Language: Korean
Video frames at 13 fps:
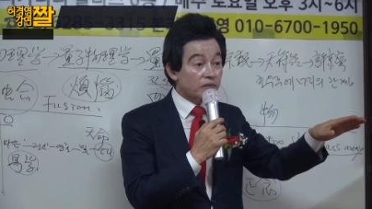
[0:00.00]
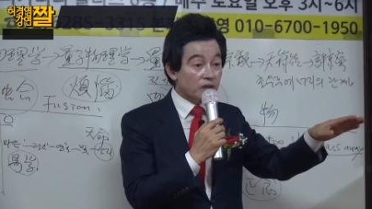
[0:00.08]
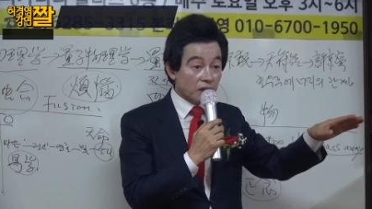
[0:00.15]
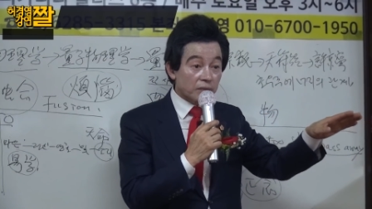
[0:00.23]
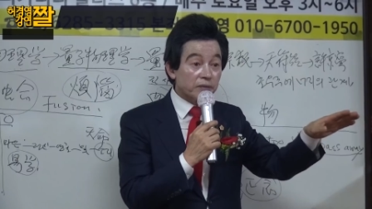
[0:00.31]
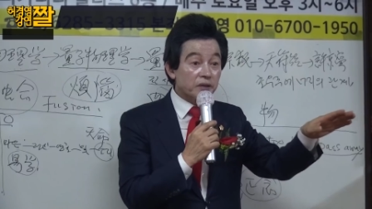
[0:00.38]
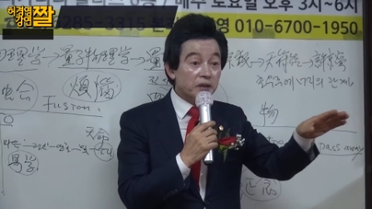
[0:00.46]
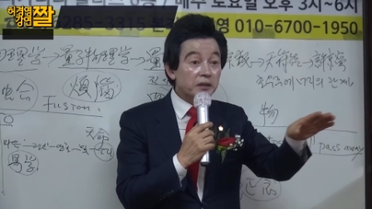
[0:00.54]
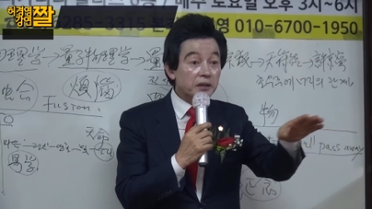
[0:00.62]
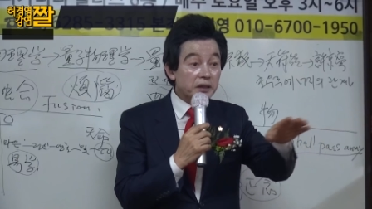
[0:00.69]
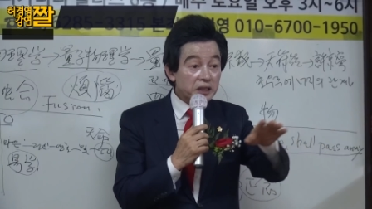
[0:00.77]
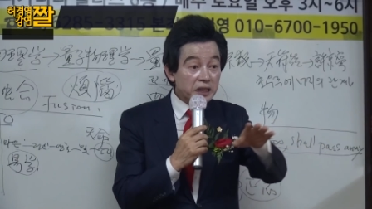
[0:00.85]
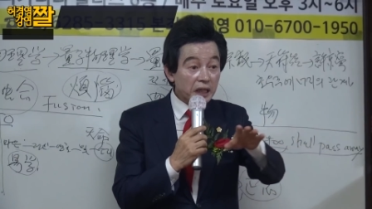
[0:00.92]
여러분
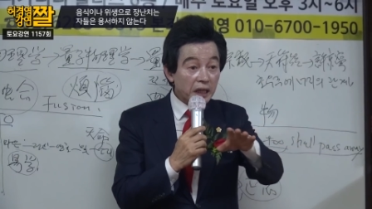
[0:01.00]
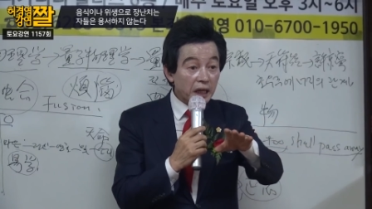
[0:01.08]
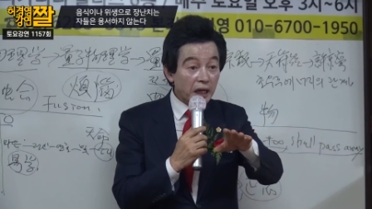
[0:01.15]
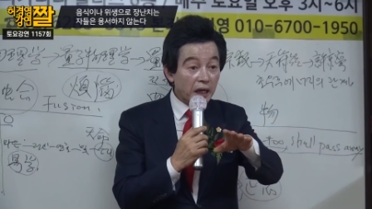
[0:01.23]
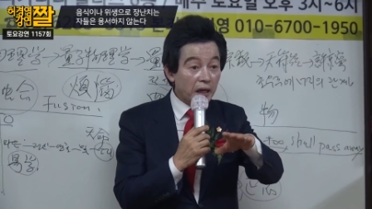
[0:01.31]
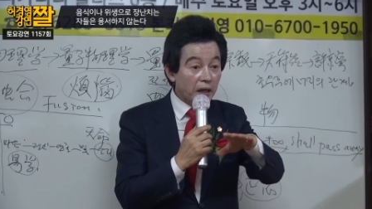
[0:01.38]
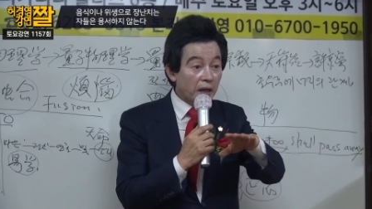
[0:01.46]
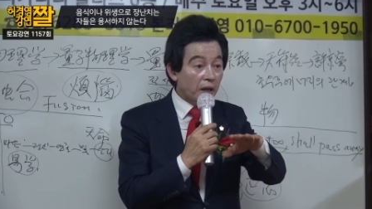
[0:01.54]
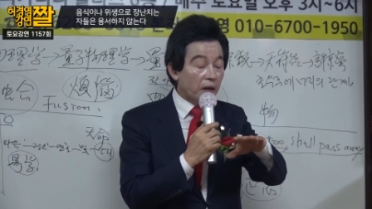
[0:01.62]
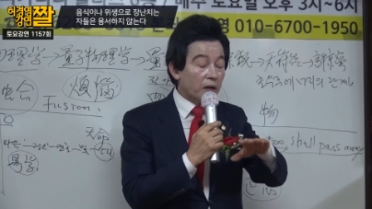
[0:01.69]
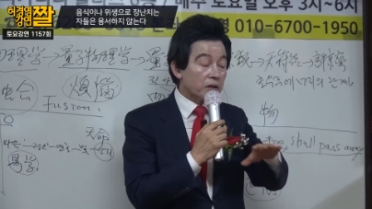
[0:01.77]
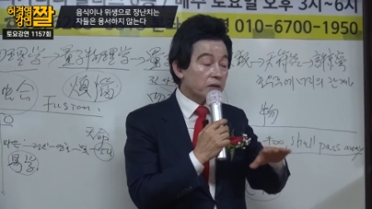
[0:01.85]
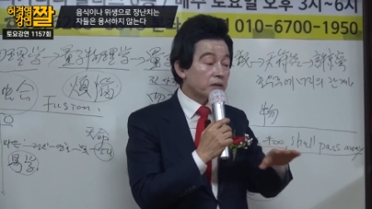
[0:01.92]
그릇 있잖아.
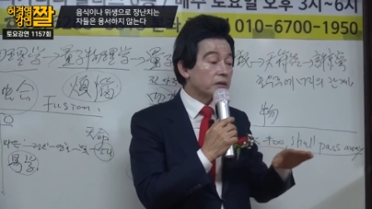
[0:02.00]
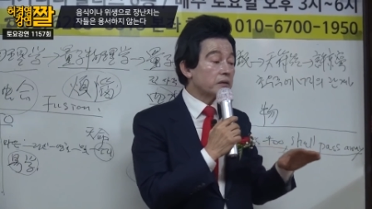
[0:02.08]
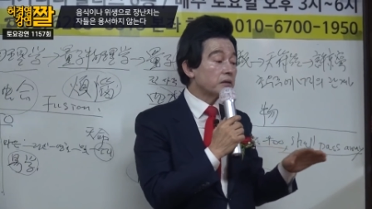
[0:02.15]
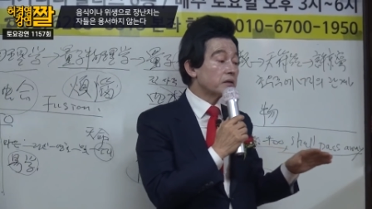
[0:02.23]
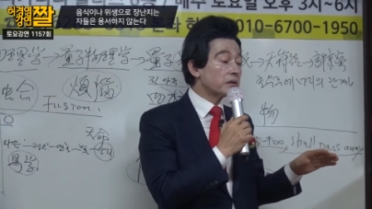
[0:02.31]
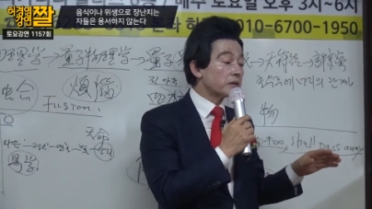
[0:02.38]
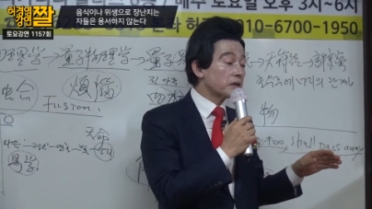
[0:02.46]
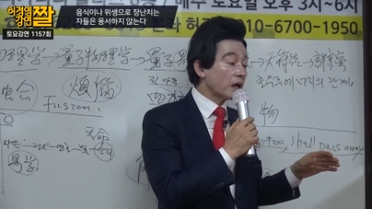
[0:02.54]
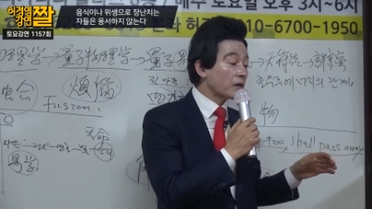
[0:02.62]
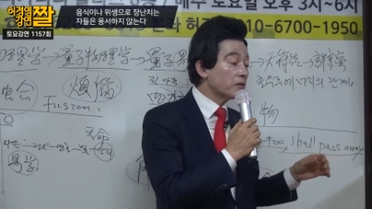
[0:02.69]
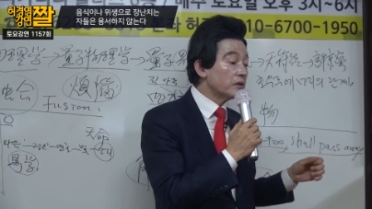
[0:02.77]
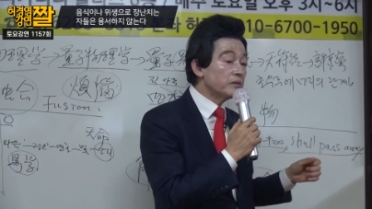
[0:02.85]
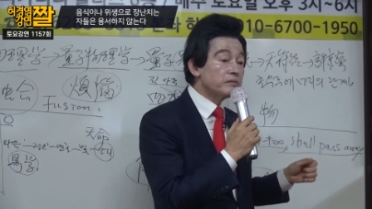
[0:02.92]
그
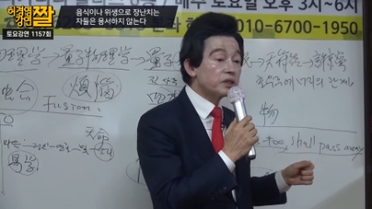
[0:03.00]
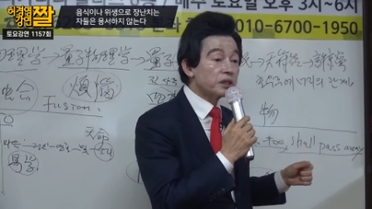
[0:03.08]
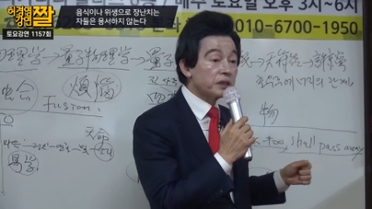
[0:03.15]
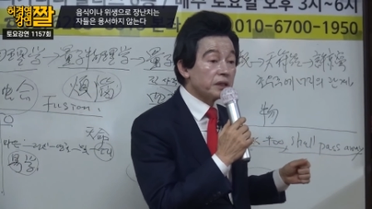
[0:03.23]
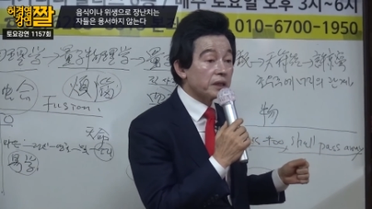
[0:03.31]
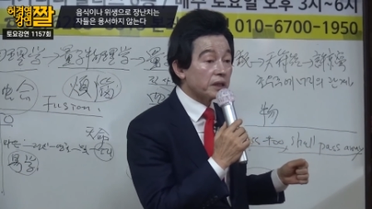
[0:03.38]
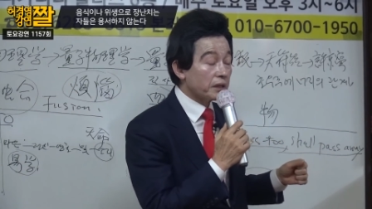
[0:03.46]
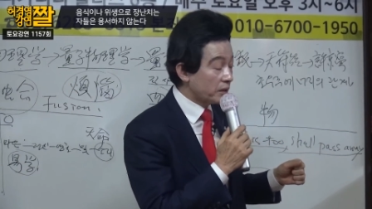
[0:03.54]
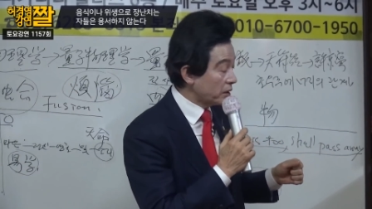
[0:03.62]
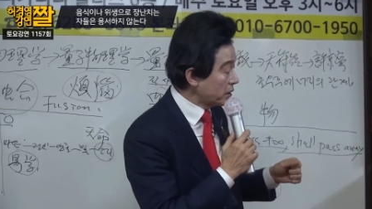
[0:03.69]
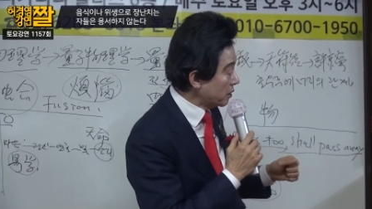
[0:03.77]
그릇하고 음식이